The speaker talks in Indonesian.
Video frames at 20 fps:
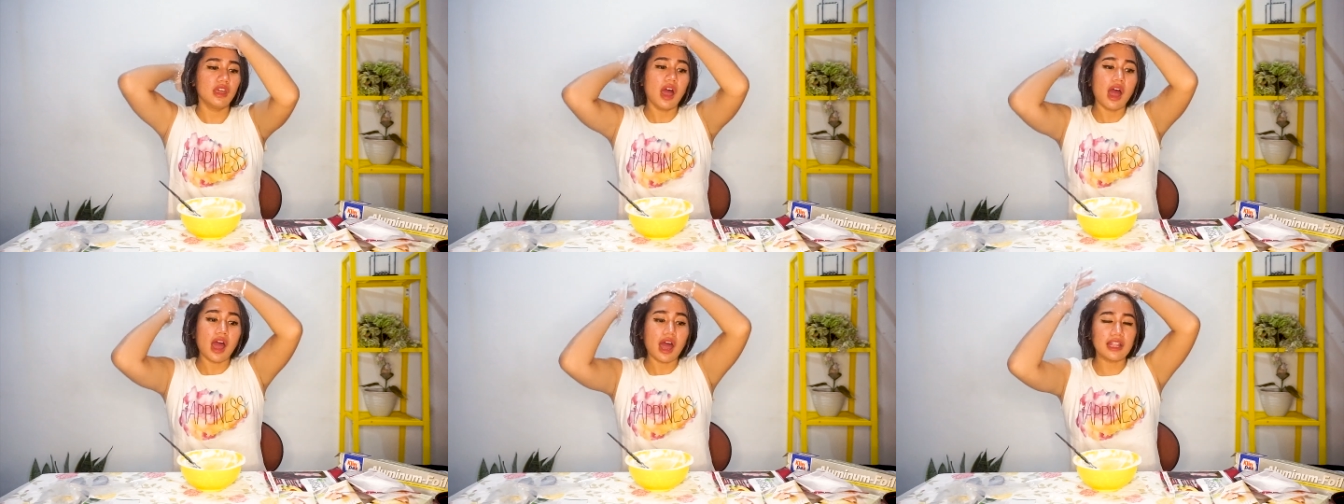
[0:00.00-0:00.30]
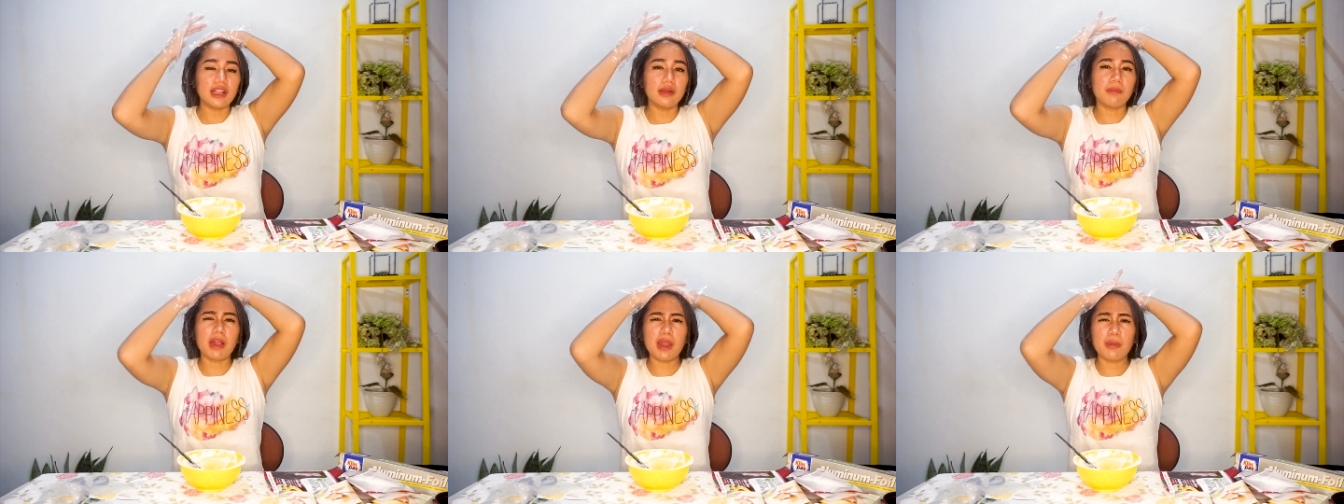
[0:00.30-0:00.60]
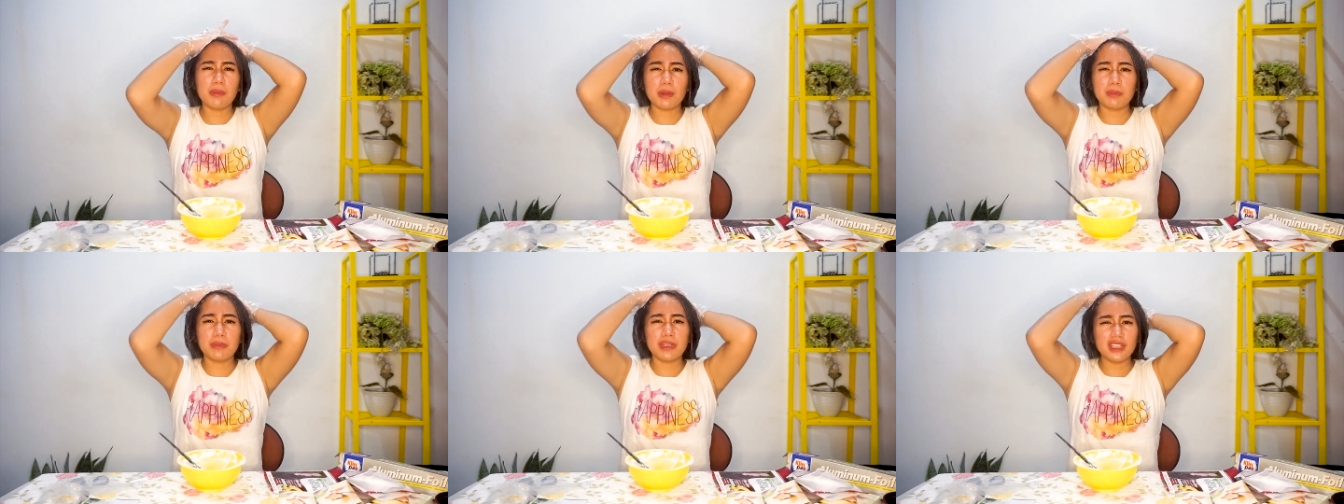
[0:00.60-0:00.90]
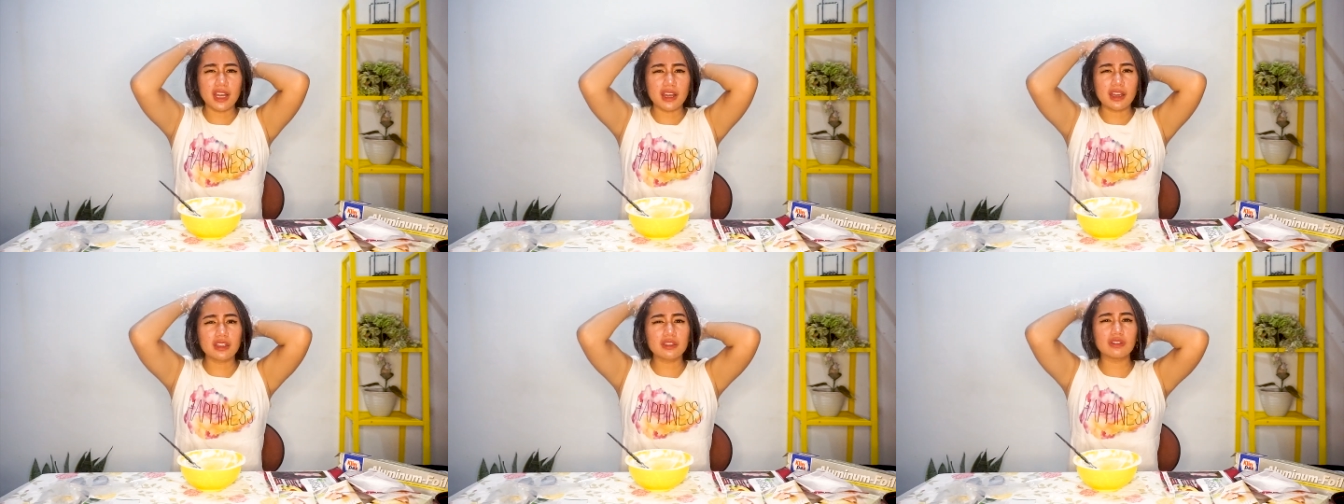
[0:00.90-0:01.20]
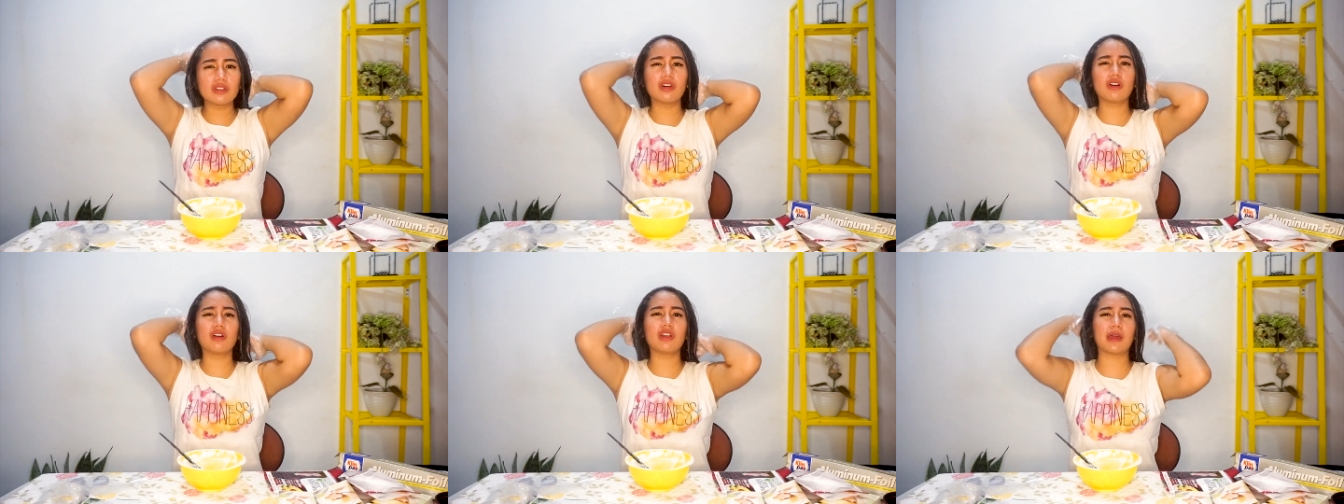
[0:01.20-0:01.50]
kadang malah berminyak gitu
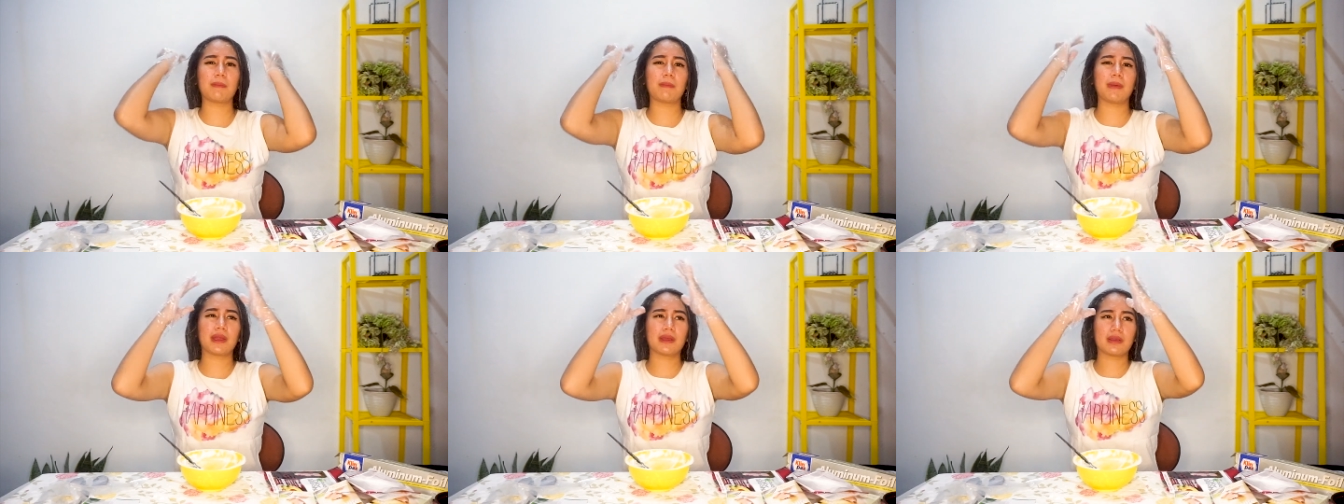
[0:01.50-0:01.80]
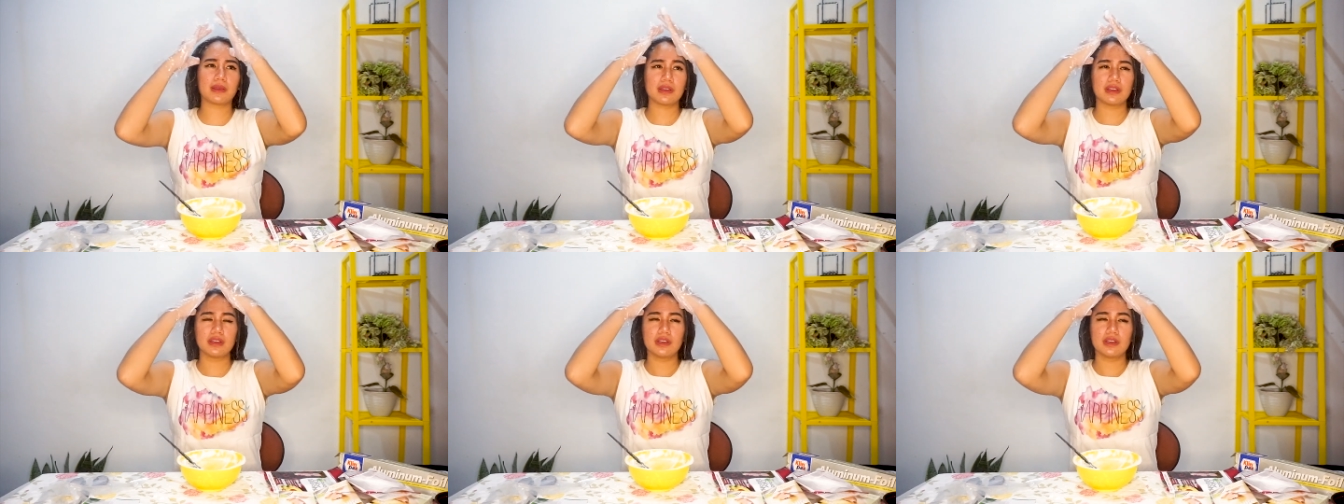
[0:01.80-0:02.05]
loh lepek